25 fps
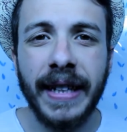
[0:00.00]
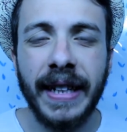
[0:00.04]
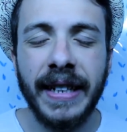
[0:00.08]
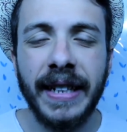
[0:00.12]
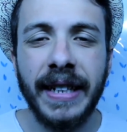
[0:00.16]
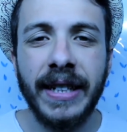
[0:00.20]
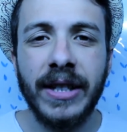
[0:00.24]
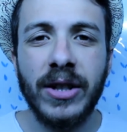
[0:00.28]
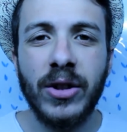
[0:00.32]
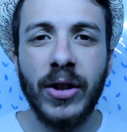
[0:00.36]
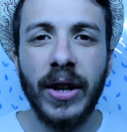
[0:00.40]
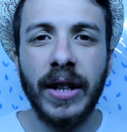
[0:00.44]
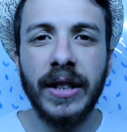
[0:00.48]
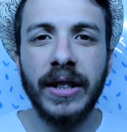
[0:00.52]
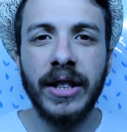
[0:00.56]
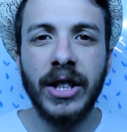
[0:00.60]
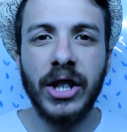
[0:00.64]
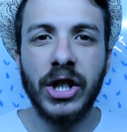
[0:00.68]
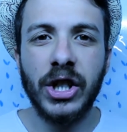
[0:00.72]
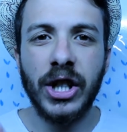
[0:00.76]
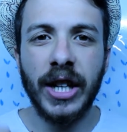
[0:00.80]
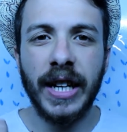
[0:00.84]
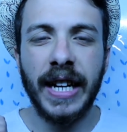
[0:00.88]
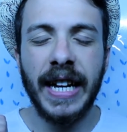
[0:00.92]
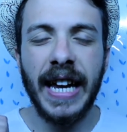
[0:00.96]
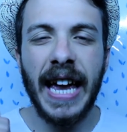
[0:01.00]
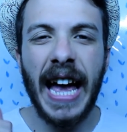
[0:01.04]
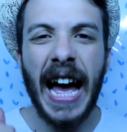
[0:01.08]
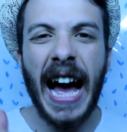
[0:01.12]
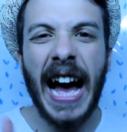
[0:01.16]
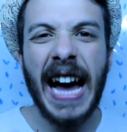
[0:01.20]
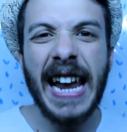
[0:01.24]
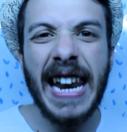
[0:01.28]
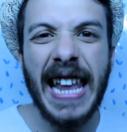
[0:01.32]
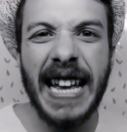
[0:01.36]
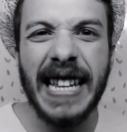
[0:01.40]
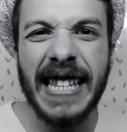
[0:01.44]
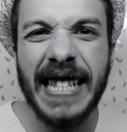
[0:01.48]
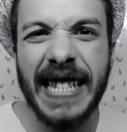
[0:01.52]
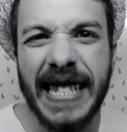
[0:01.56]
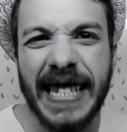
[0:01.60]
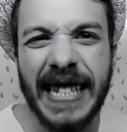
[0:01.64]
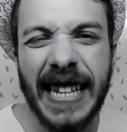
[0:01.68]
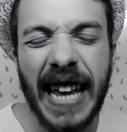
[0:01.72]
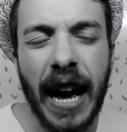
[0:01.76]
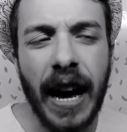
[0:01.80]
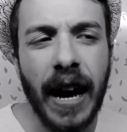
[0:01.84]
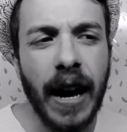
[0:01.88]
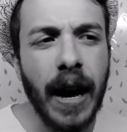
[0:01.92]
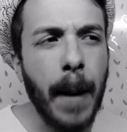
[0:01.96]
All'inizio dice che
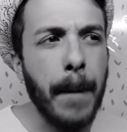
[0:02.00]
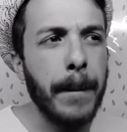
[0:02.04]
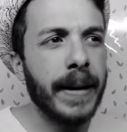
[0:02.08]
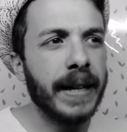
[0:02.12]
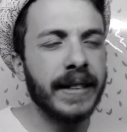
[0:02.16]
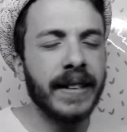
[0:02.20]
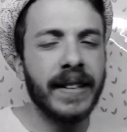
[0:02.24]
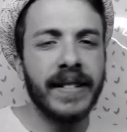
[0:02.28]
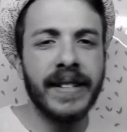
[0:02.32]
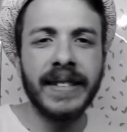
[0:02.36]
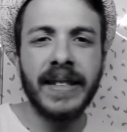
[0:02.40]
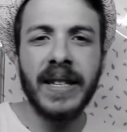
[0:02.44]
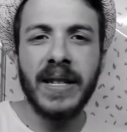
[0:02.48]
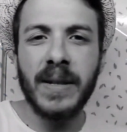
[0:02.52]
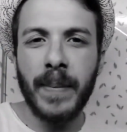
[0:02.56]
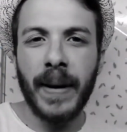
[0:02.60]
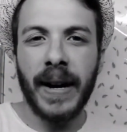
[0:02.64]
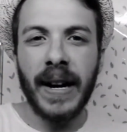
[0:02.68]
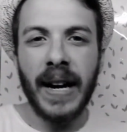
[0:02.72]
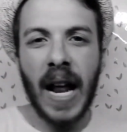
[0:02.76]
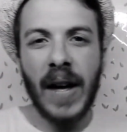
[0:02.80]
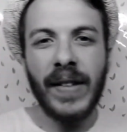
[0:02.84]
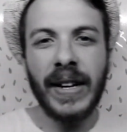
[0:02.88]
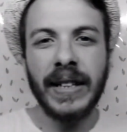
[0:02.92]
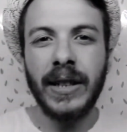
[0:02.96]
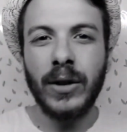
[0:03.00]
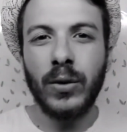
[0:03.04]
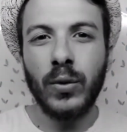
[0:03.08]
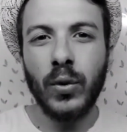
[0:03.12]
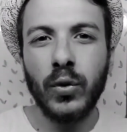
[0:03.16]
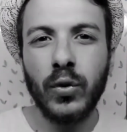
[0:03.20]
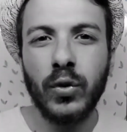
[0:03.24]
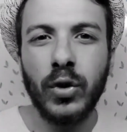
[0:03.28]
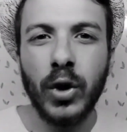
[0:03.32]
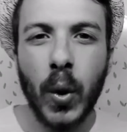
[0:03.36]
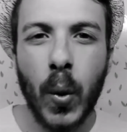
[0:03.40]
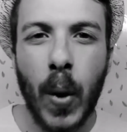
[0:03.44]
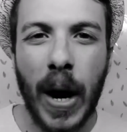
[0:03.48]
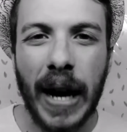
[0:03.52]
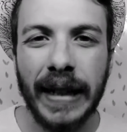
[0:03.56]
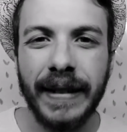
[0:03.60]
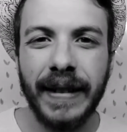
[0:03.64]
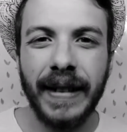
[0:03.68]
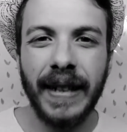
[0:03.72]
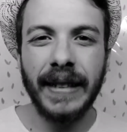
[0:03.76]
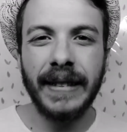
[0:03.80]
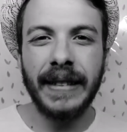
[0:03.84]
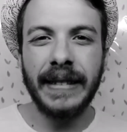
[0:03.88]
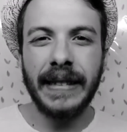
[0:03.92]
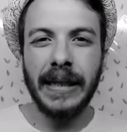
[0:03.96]
Alessia praticamente sparlava di tutti
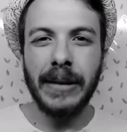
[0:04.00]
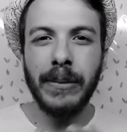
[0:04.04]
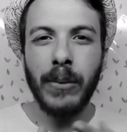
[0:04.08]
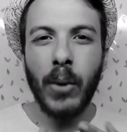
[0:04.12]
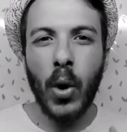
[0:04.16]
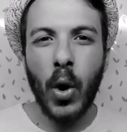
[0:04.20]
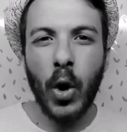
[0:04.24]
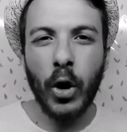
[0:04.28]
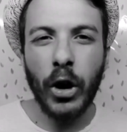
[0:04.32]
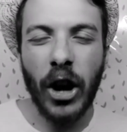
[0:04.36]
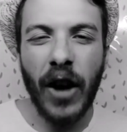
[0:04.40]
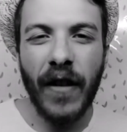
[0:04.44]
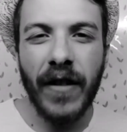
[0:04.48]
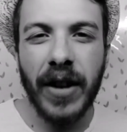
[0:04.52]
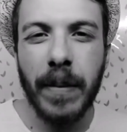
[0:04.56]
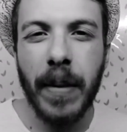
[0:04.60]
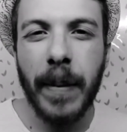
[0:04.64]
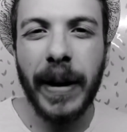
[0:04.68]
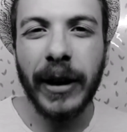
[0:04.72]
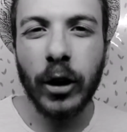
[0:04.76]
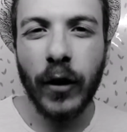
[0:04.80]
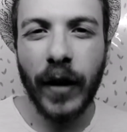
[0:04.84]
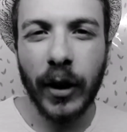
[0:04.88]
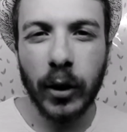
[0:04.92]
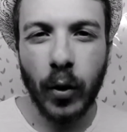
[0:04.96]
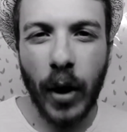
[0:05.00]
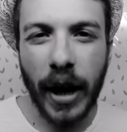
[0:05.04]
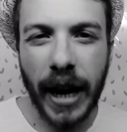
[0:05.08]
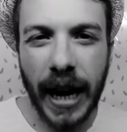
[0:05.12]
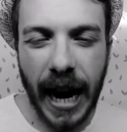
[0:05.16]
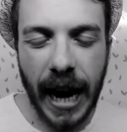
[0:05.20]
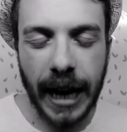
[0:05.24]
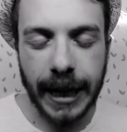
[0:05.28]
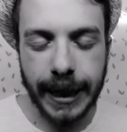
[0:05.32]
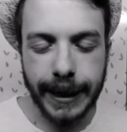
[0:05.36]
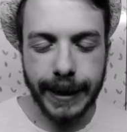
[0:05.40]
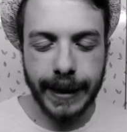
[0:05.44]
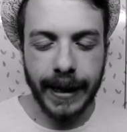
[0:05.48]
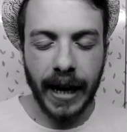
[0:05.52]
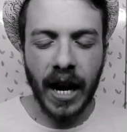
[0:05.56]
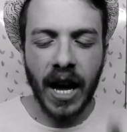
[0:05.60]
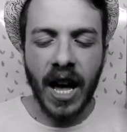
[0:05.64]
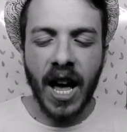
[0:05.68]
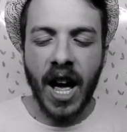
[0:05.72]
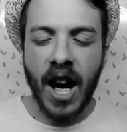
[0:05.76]
quanti, che Simone non avrebbe mai trovato una ragazza,